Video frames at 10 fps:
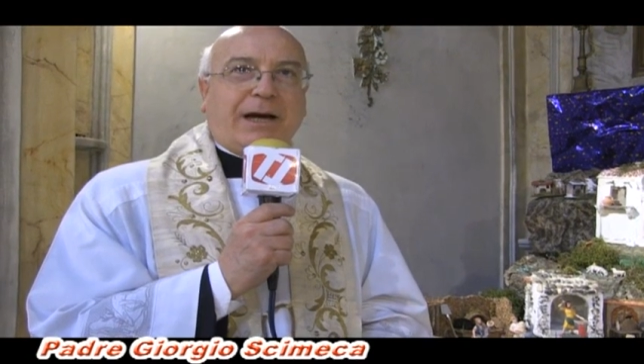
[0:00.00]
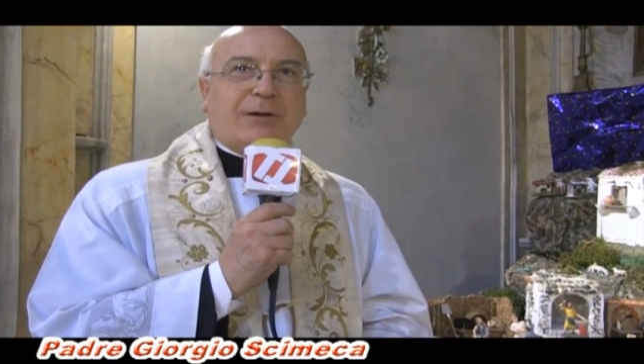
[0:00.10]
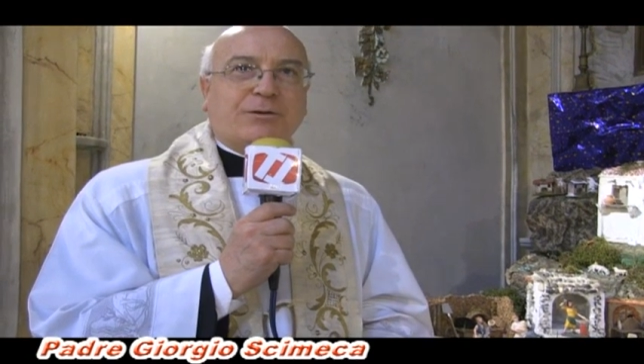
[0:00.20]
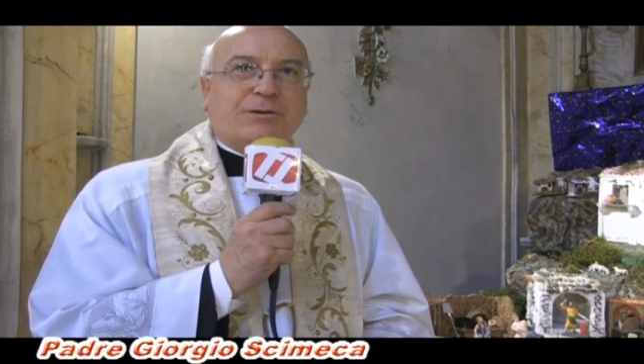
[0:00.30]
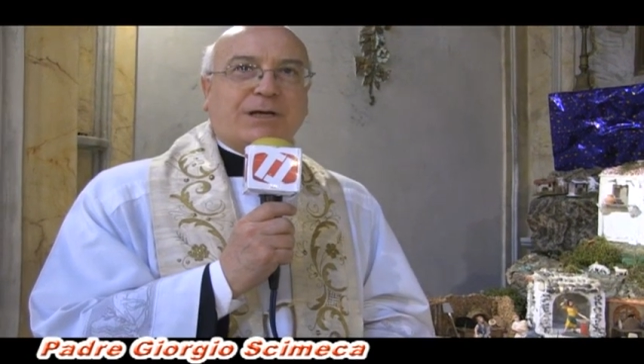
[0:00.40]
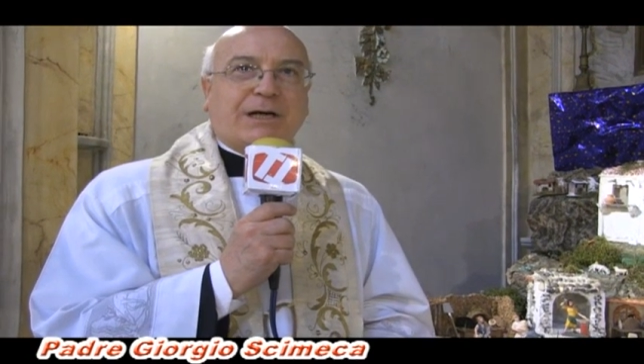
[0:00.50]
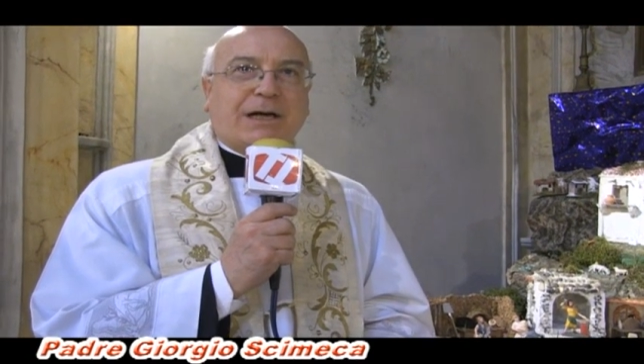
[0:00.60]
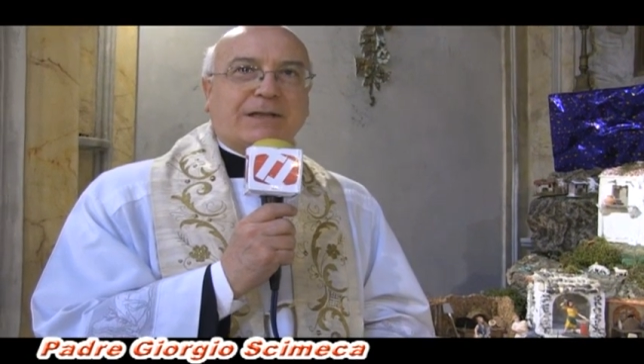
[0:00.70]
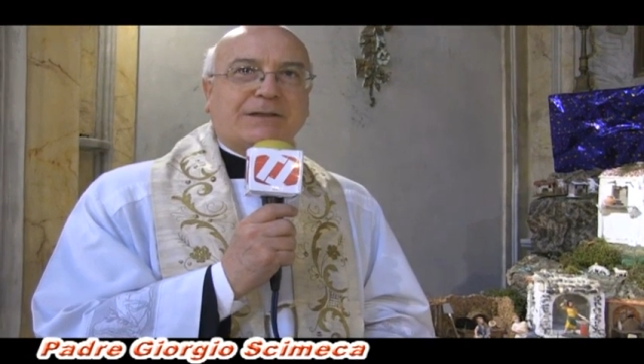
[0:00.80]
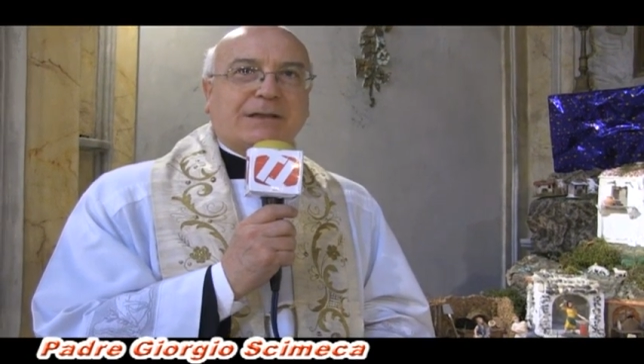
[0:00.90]
ai nostri
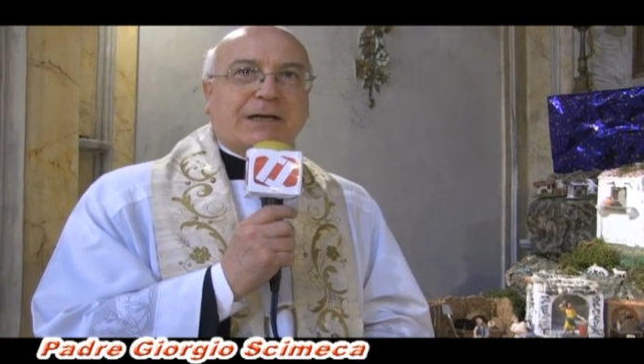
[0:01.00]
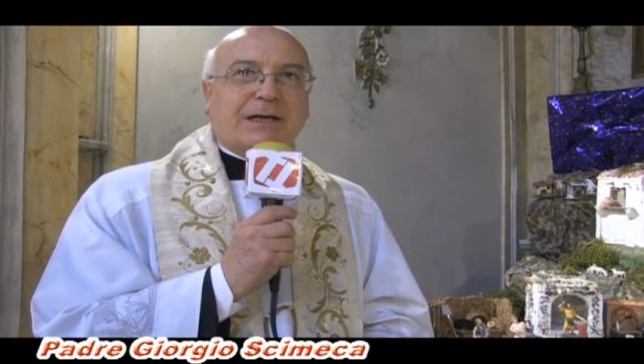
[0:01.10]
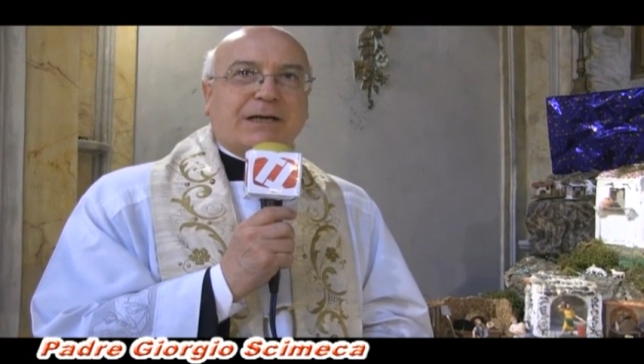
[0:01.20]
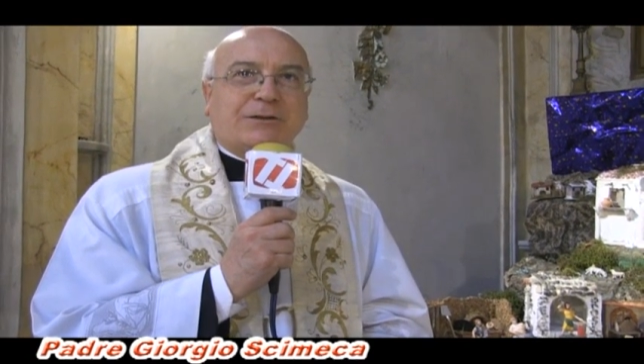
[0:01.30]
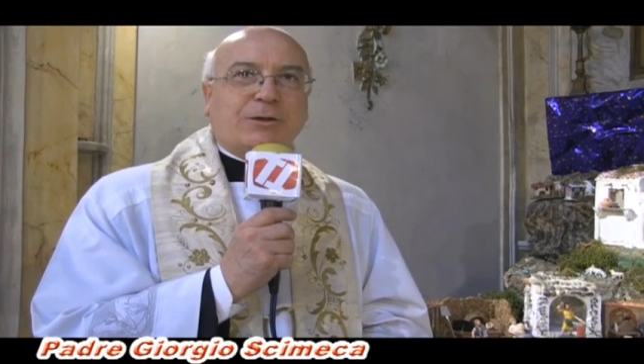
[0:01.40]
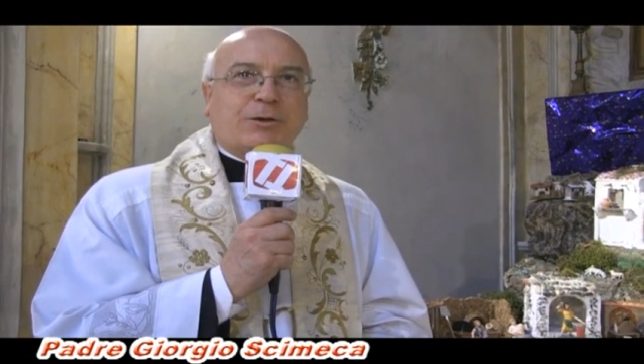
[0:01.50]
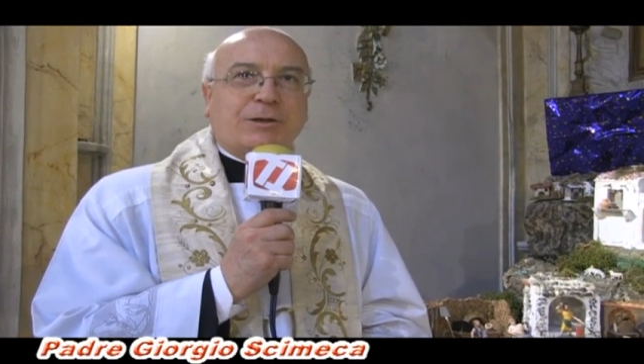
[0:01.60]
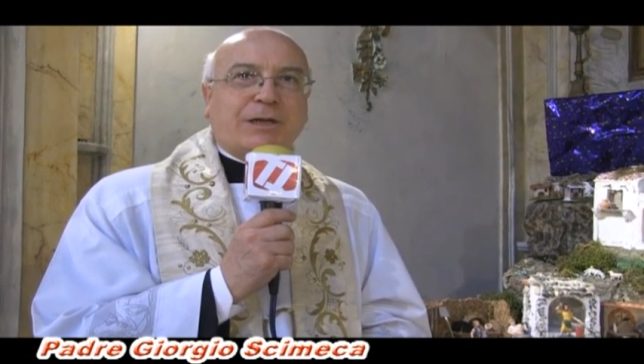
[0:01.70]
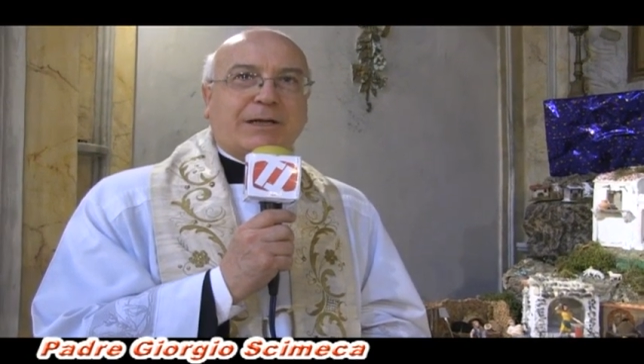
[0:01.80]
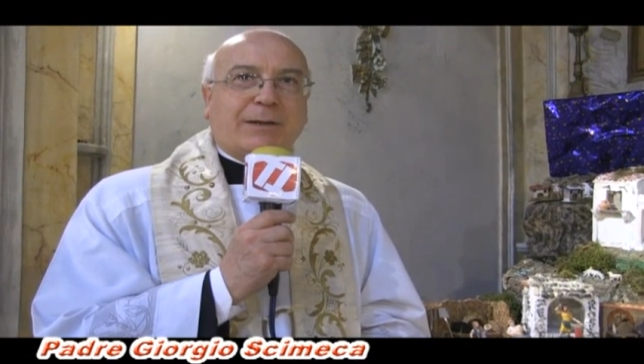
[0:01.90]
ragazzi che
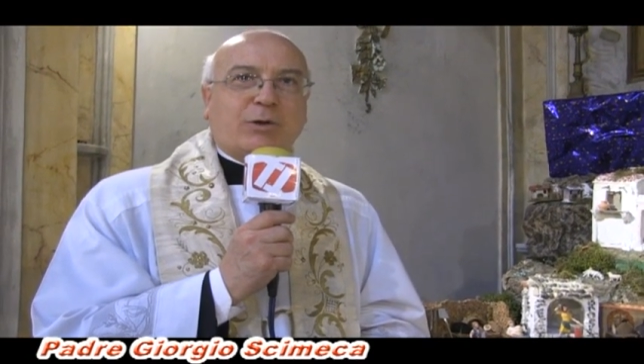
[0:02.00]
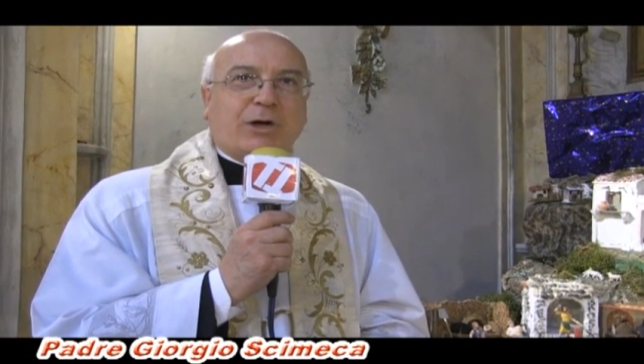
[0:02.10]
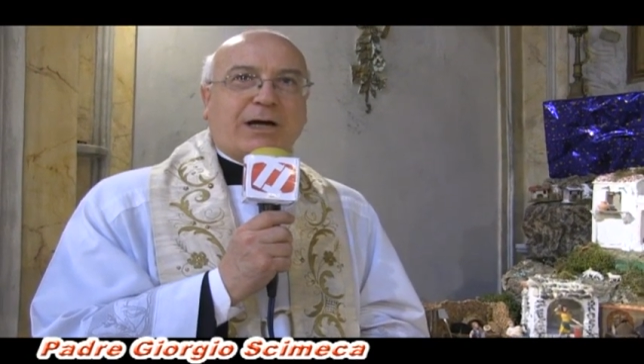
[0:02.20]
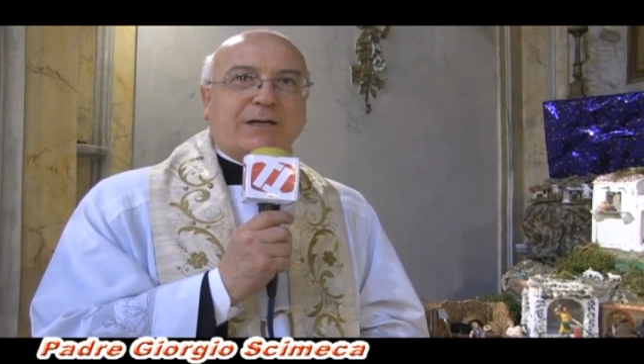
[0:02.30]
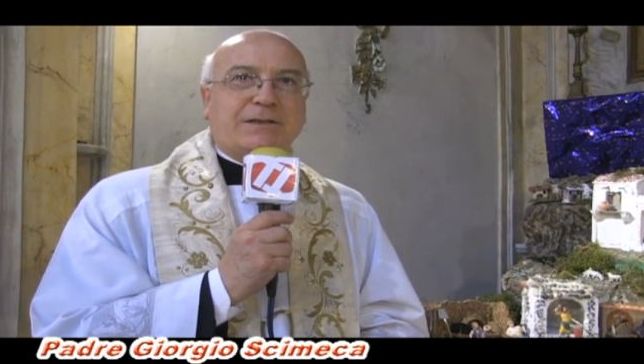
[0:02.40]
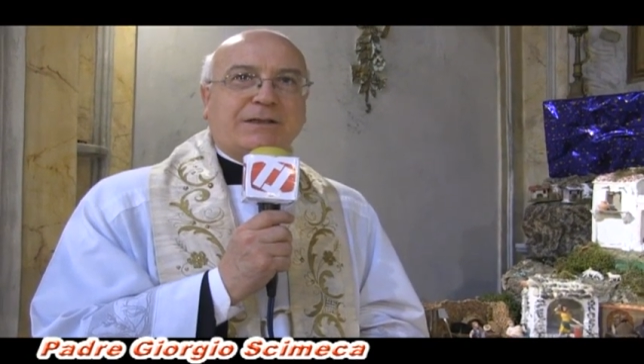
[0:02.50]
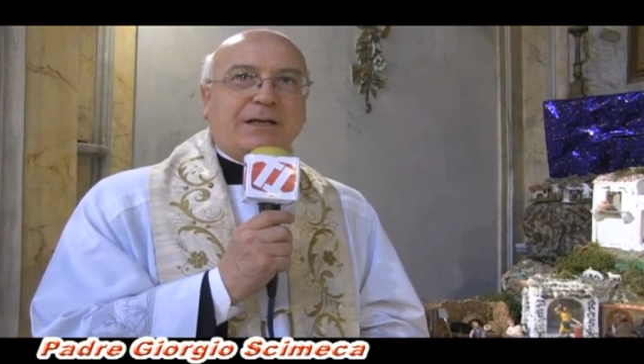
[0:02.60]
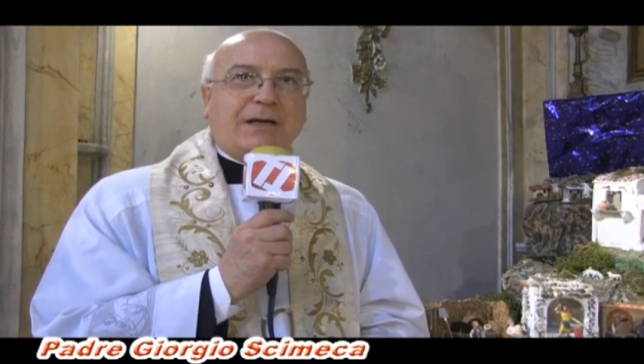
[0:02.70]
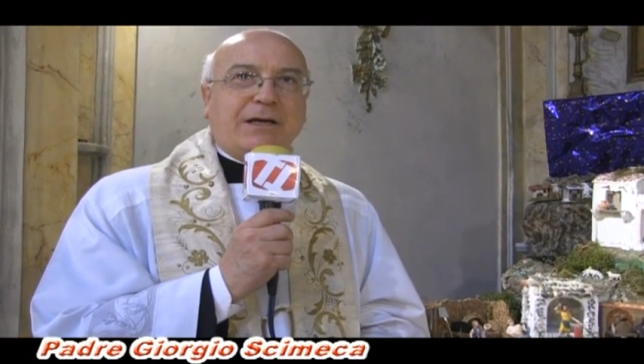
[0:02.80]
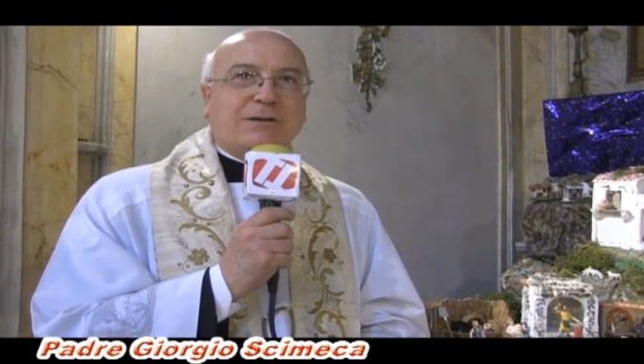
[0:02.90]
crescono di innamorarsi,